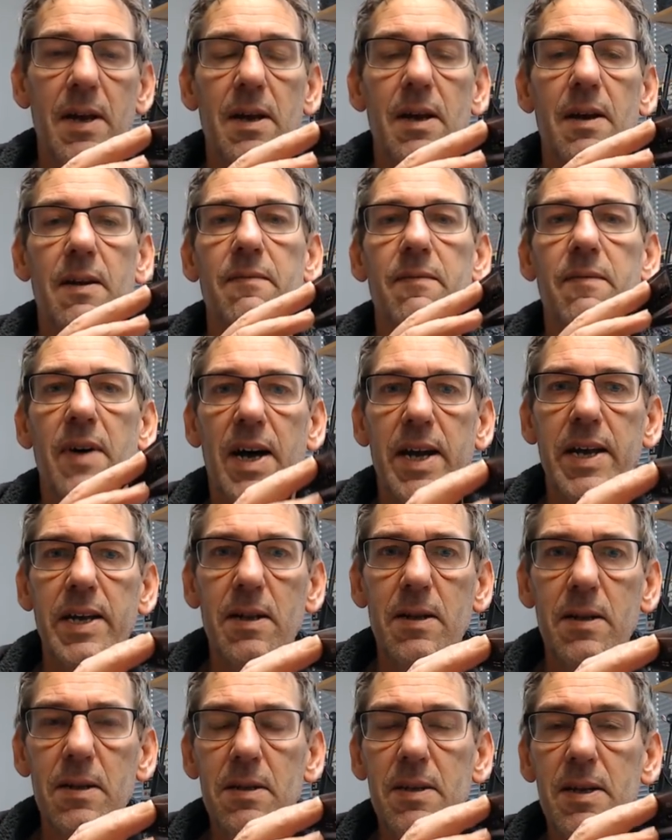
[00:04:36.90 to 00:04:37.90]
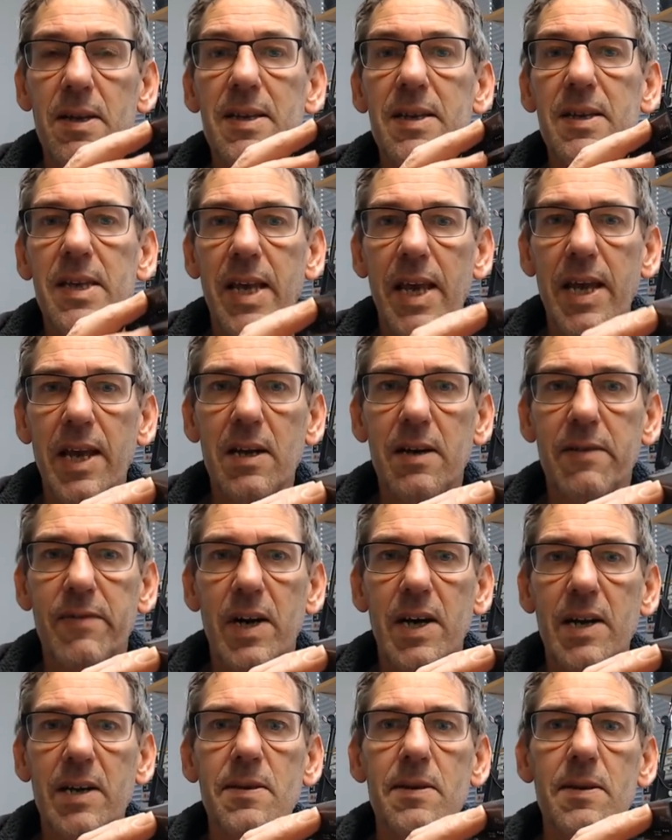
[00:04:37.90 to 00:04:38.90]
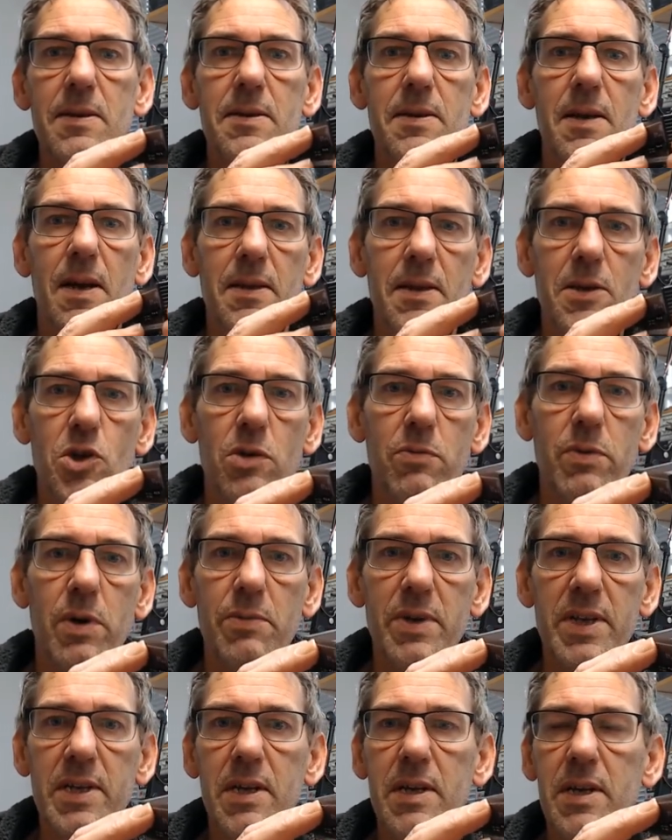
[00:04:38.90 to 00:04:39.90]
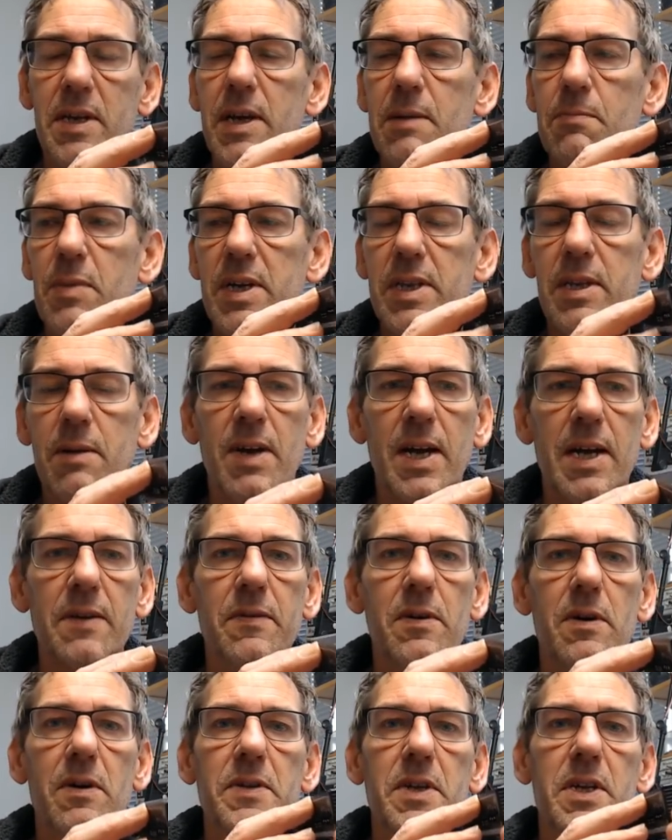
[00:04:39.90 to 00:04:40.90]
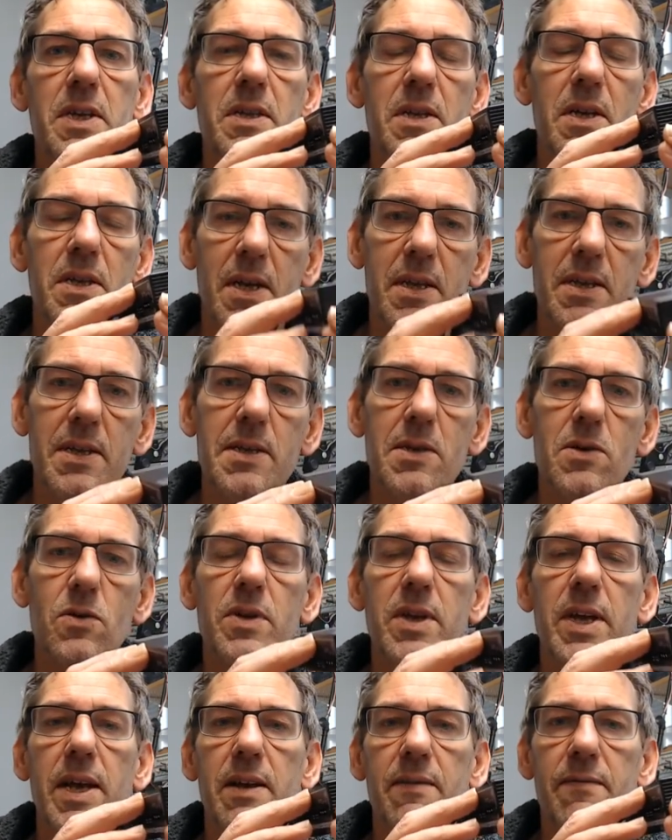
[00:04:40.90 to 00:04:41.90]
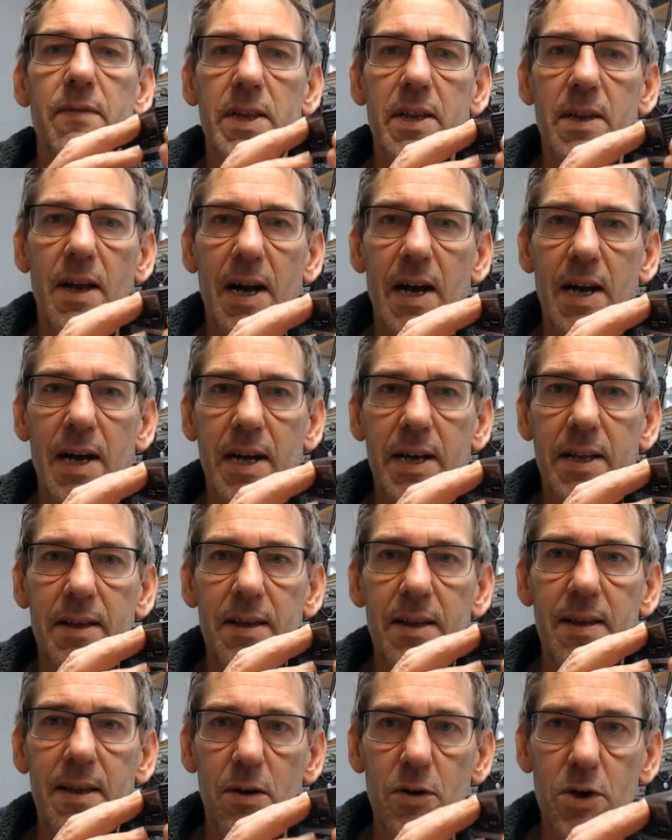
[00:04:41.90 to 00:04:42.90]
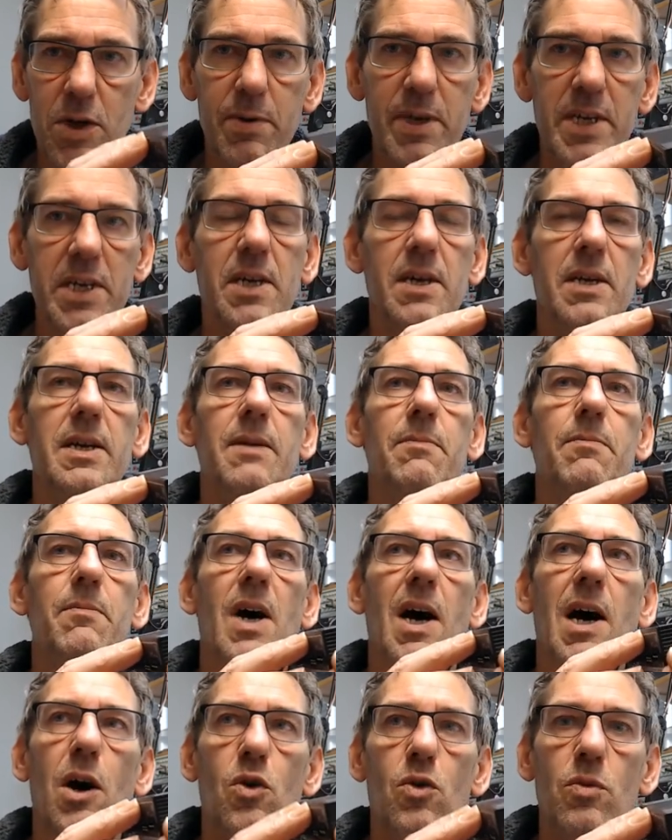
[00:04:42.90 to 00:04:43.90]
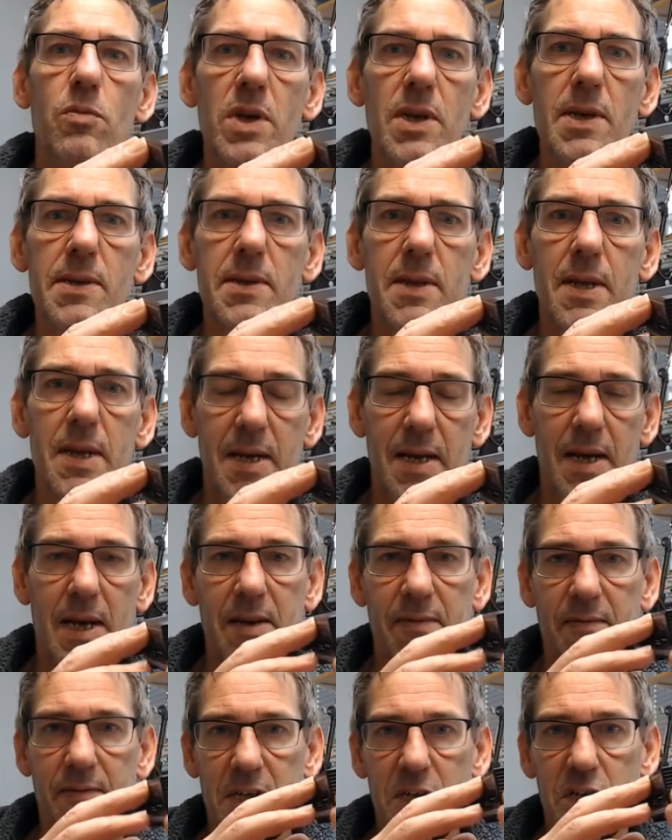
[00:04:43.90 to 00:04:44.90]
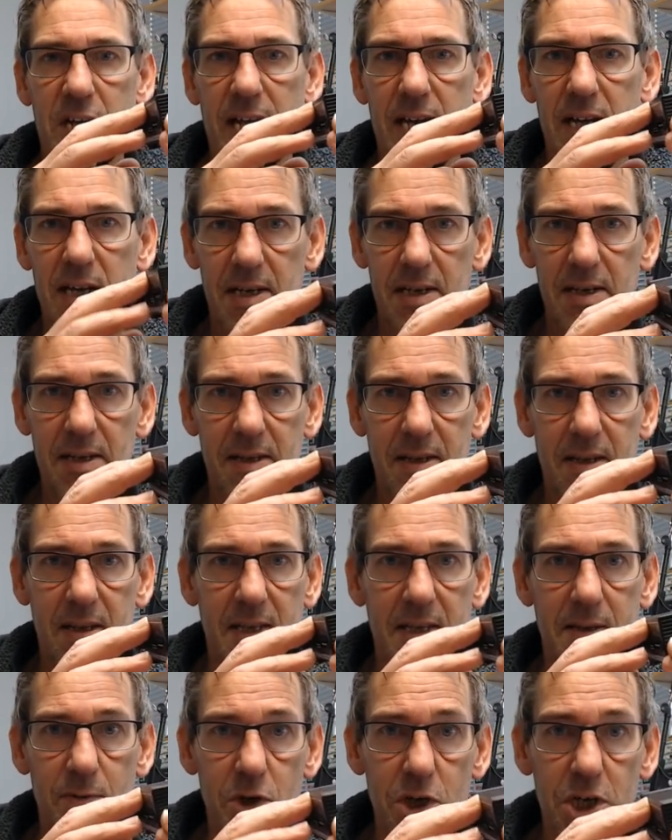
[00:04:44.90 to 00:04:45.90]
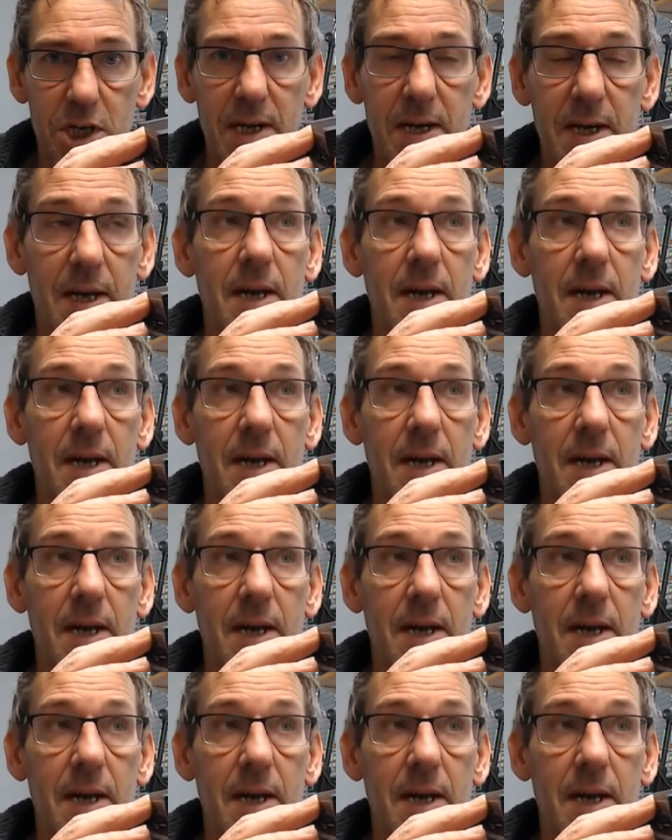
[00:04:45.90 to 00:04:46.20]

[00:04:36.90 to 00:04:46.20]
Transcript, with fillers: Weil jeder weiß es, hat es schon mal mitgekriegt bei einem Live-Auftritt in der Diskothek, wenn ein Lautsprecher im Raum ist, ein Verstärker dazwischen